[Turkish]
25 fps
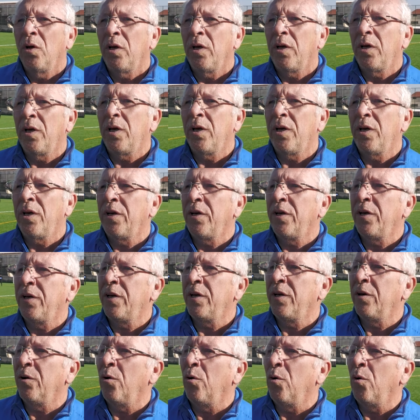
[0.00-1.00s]

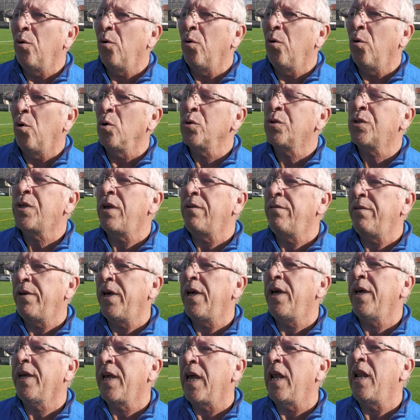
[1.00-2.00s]
e, o
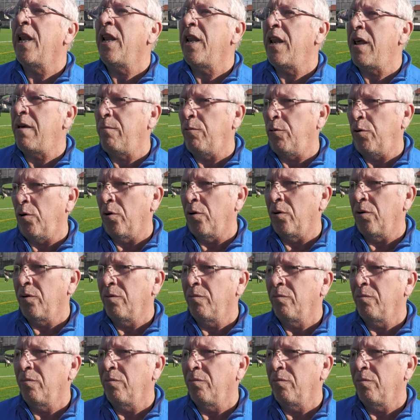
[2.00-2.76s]
seviyeye gelinemiyor.